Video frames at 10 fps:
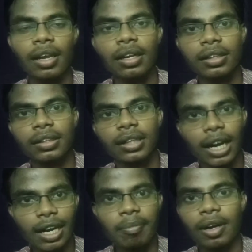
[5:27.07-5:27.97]
இருந்தால்
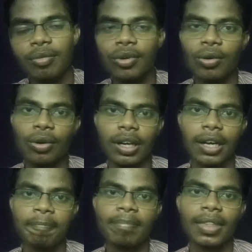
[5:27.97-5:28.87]
கண்டிப்பாக ரிவ்யூ
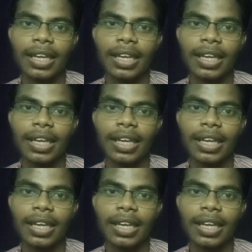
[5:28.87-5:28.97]
கொடுக்குறேன்